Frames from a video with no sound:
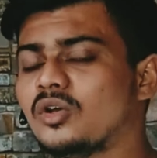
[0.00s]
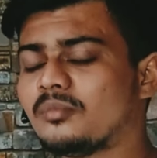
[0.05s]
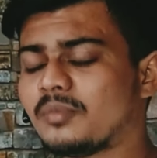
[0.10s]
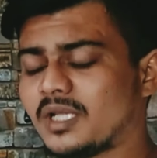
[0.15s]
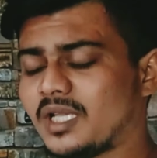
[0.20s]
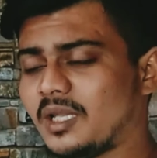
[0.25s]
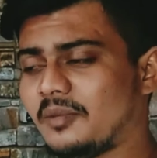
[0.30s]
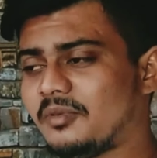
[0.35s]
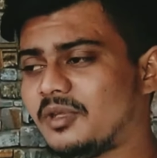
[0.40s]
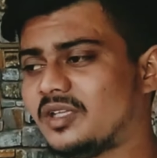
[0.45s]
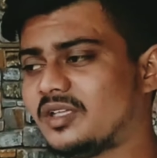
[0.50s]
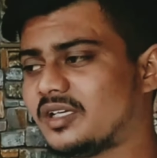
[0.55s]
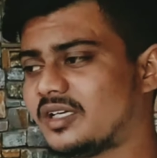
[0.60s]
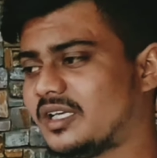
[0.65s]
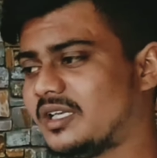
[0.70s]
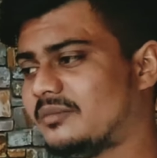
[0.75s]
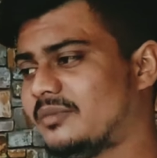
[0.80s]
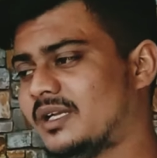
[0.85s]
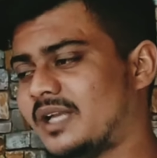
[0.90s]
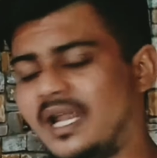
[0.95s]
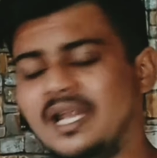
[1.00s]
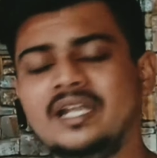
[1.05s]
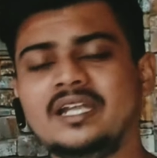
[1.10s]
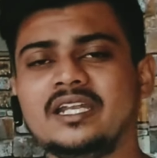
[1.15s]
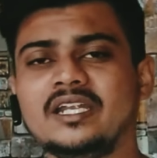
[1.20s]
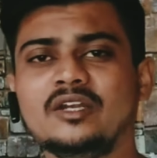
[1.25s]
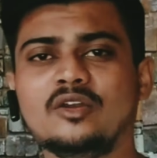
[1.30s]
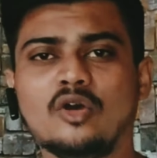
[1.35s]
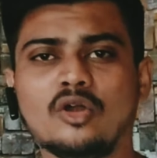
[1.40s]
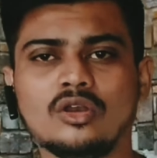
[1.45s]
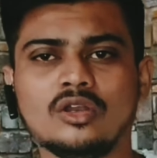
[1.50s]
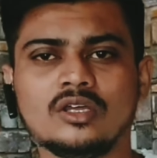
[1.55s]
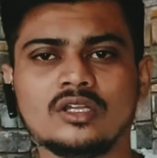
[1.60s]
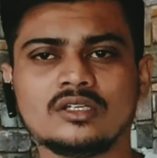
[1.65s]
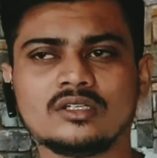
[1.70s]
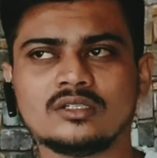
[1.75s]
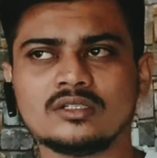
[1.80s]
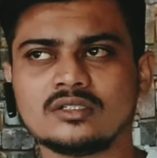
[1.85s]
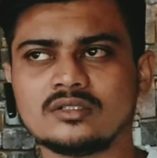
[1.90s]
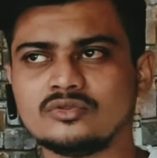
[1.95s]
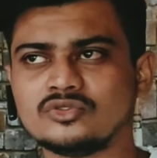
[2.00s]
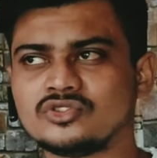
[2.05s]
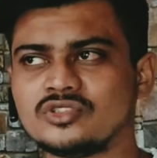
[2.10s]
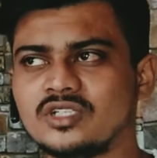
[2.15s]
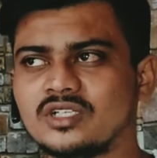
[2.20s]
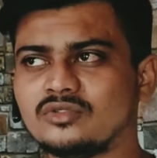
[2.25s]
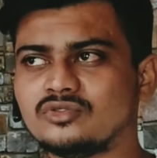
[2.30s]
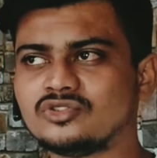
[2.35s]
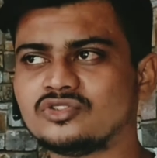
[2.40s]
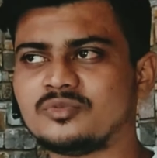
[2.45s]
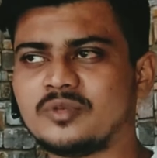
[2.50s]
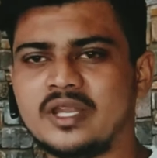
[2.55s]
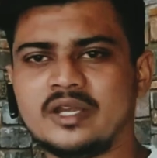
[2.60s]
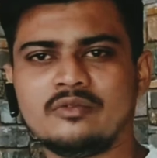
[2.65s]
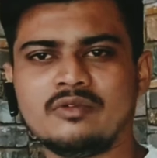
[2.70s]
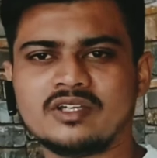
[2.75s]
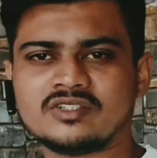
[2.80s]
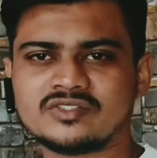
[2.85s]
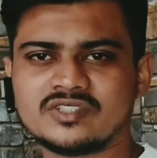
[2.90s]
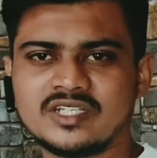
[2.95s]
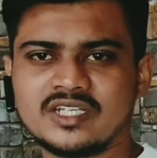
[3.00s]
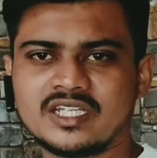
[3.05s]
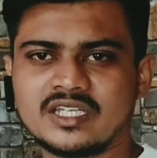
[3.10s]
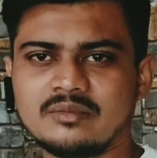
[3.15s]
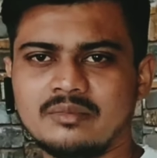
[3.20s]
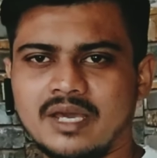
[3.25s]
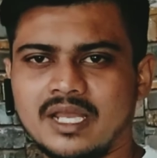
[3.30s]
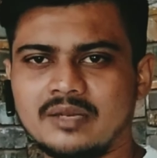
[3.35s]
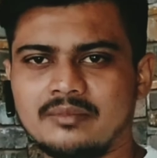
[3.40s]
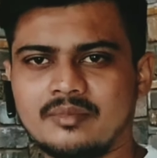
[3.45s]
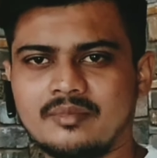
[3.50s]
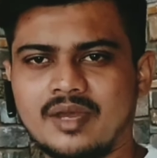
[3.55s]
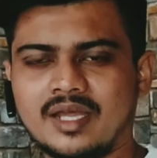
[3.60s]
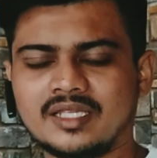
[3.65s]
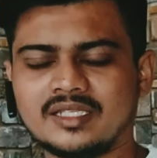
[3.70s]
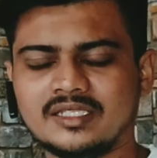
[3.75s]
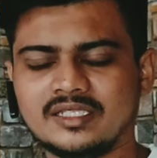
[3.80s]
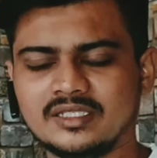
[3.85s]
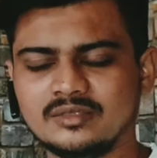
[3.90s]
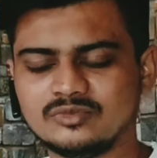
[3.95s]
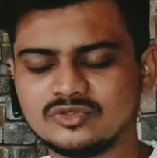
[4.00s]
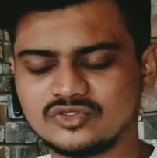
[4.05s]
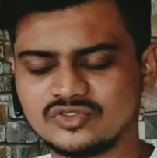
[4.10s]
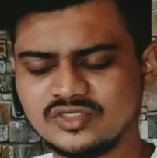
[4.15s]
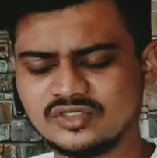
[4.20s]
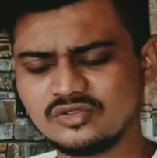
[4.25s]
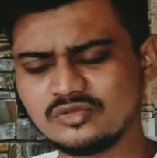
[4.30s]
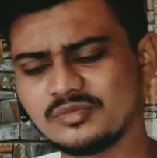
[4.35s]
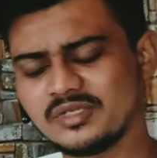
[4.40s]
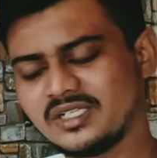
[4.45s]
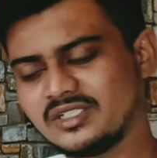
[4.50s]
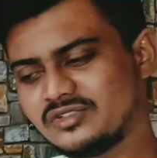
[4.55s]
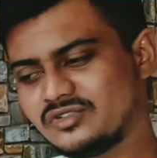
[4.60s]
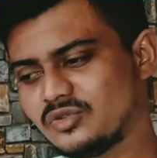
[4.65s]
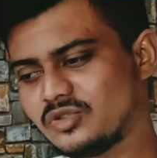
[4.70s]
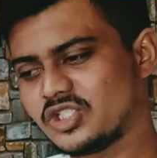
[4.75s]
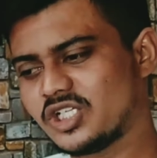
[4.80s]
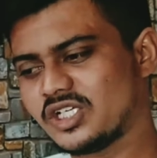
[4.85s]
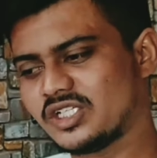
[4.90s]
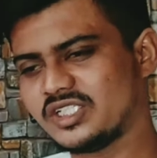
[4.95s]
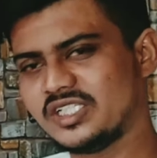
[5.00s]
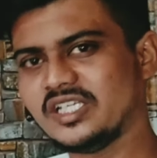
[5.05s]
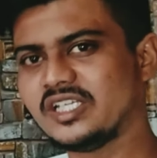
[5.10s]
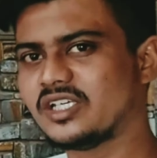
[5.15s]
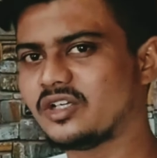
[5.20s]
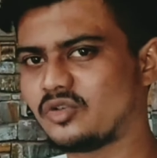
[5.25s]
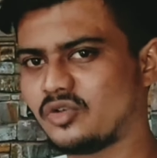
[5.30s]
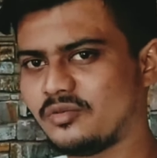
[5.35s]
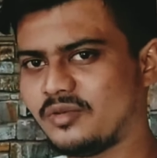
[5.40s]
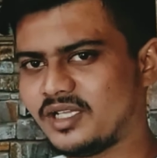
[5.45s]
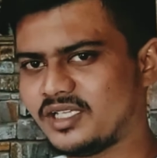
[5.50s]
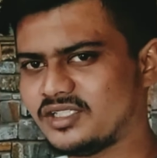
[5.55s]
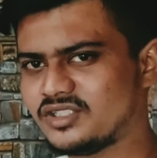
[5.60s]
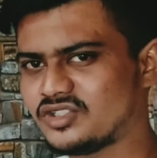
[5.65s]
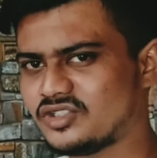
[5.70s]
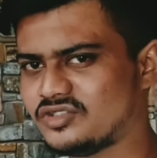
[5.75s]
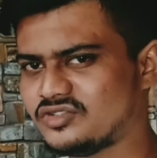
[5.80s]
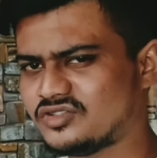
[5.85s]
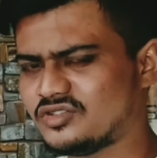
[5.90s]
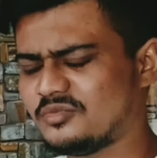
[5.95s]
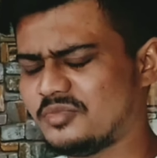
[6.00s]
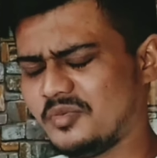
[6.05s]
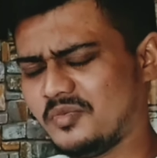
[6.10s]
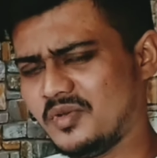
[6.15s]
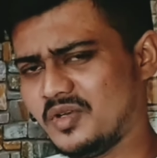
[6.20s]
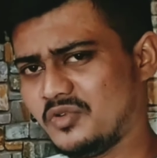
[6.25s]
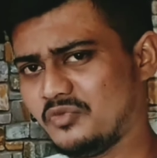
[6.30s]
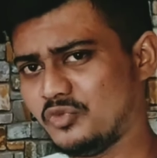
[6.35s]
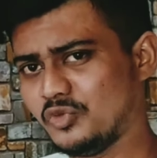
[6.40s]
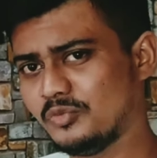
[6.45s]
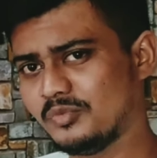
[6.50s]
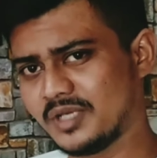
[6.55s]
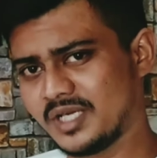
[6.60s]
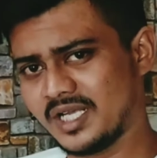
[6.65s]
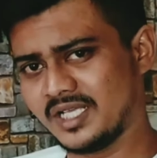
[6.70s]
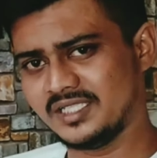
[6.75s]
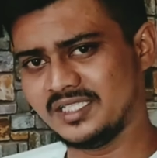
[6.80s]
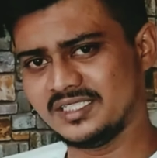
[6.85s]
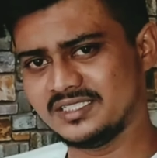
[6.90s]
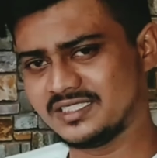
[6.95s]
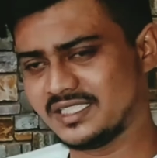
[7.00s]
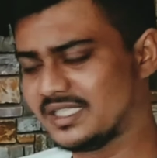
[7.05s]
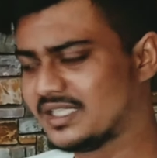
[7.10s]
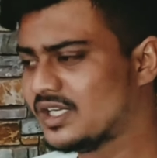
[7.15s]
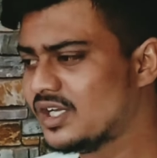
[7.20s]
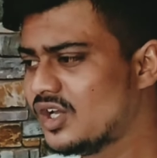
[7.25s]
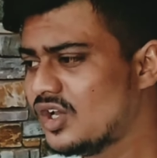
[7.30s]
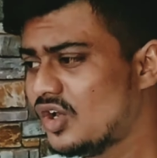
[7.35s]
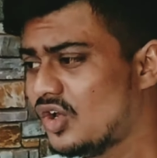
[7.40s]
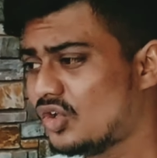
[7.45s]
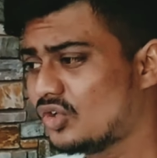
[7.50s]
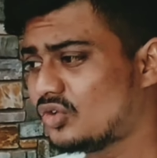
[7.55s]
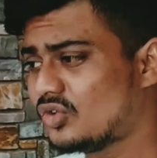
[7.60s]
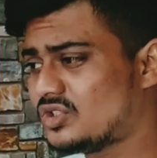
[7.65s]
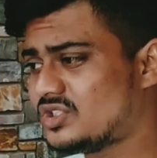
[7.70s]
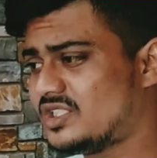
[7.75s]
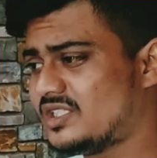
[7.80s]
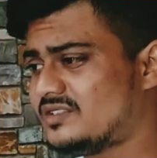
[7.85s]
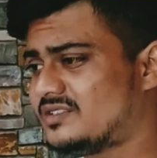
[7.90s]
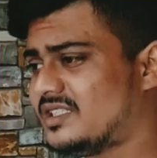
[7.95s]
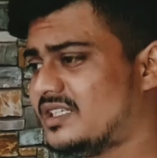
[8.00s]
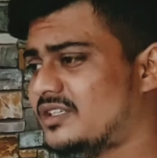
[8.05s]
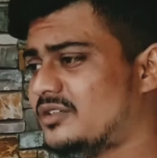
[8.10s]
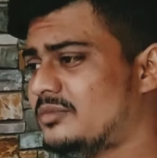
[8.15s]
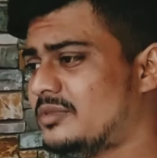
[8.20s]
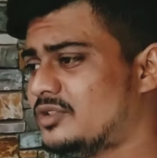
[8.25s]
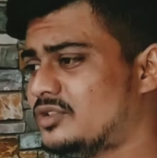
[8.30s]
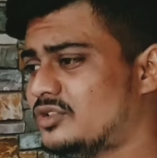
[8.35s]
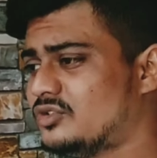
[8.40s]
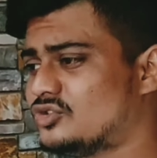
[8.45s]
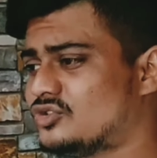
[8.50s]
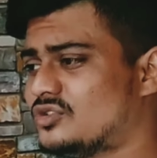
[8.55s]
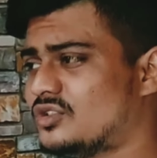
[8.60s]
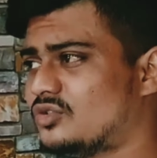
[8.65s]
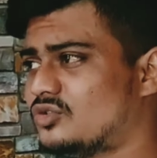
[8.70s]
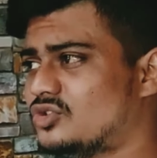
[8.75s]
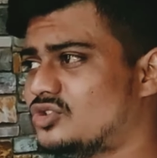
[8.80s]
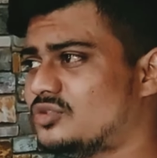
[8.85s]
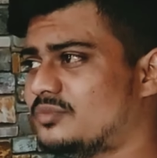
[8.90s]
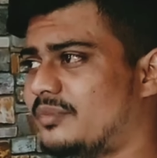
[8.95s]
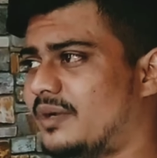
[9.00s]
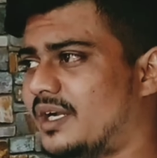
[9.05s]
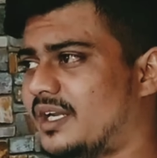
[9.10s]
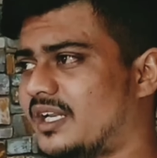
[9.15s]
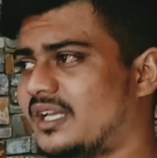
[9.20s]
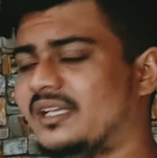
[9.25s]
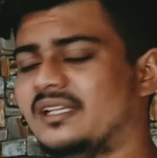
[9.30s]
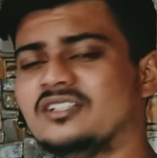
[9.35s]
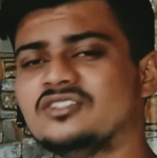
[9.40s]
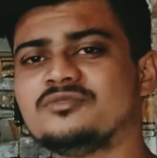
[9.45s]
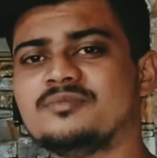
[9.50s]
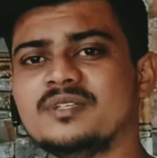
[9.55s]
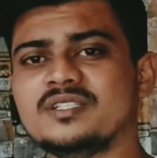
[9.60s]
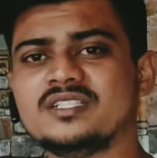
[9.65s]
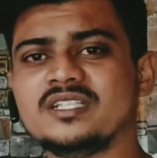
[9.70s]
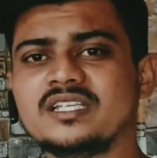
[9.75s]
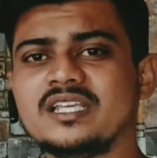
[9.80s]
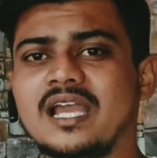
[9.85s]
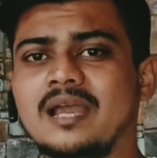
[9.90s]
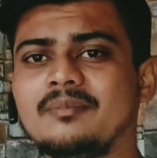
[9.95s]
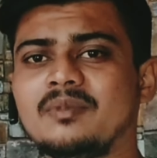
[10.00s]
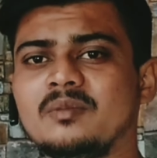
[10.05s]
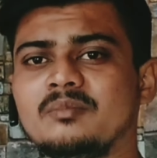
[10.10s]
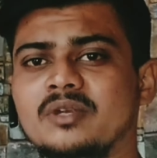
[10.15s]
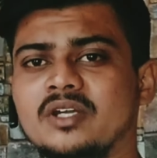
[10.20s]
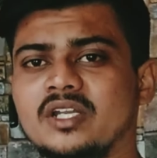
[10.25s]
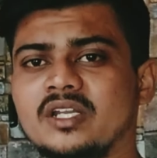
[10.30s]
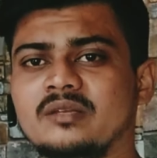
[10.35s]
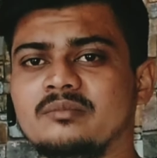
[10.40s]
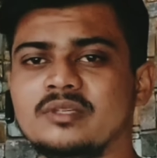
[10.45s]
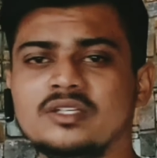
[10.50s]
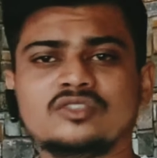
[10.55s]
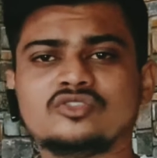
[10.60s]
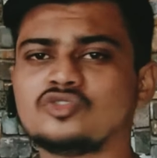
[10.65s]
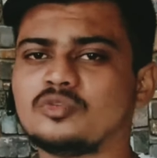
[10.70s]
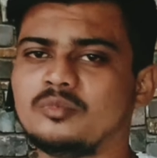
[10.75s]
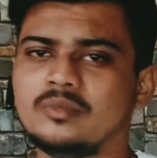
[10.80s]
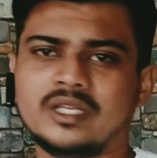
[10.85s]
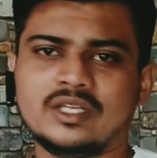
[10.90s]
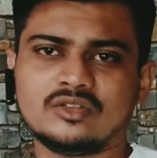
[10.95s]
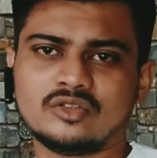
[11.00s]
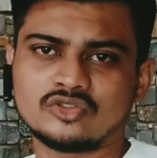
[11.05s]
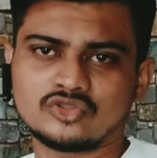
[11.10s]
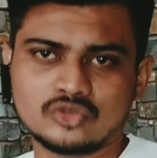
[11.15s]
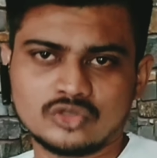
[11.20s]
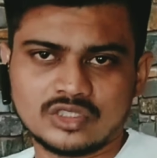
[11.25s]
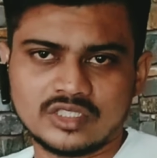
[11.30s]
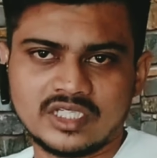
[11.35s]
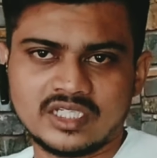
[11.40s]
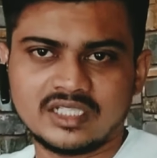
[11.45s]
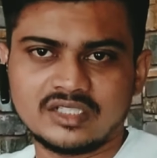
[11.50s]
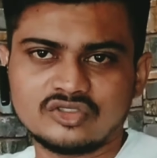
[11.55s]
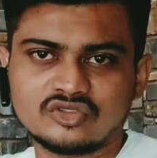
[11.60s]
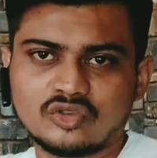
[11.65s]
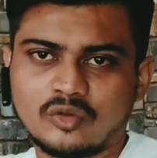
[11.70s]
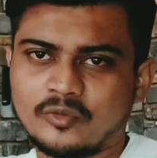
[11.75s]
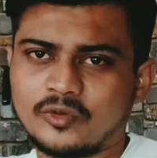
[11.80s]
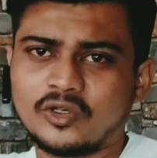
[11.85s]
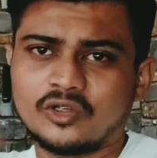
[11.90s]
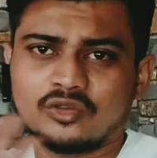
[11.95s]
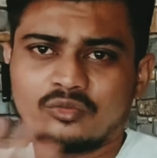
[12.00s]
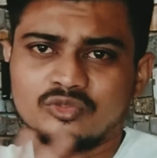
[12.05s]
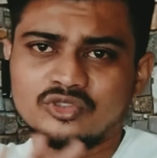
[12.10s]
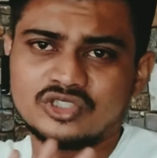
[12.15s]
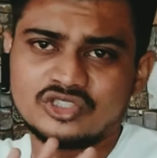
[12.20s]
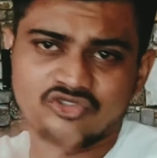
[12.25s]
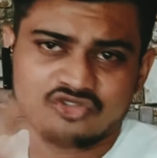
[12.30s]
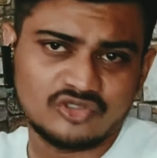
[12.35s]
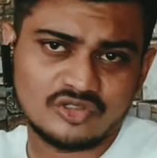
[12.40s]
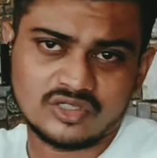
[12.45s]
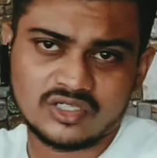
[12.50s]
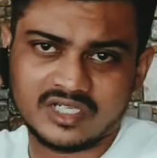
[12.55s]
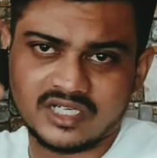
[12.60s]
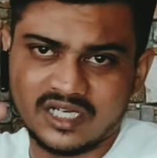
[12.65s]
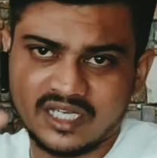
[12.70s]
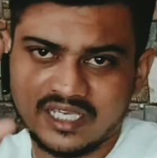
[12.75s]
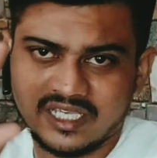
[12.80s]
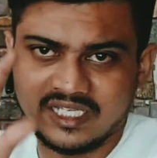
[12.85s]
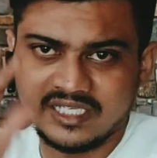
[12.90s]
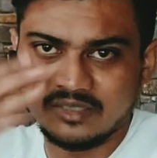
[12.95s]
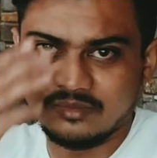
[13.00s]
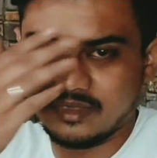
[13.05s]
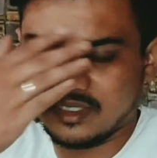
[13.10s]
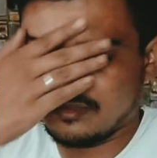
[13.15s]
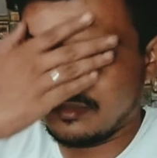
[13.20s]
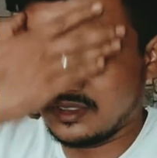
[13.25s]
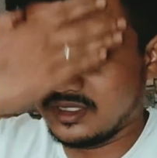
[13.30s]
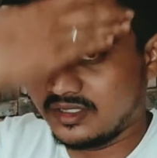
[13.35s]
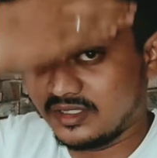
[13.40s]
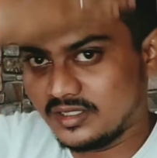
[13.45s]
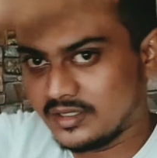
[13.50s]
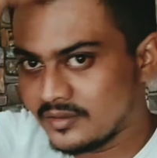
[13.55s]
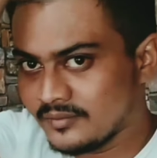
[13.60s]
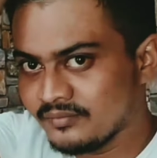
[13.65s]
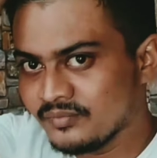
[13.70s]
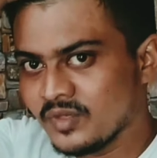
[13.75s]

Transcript: मतलब कि तकरीबन 90 डॉलर उसने कुछ एडवांस देने के बारे में बात की है मुझसे तो मैंने सोचा ठीक है कोई बात नहीं चलो इसके ऊपर रिव्यू बना दिया जाए तो जैसे ही मुझे उसने कुछ मटेरियल्स भेजे कि आप ये मटेरियल मैंने मैंने तो सोच लिया था कि सॉफ्टवेयर तो मुझे इंस्टॉल करना है ही नहीं भाई अपने अंदर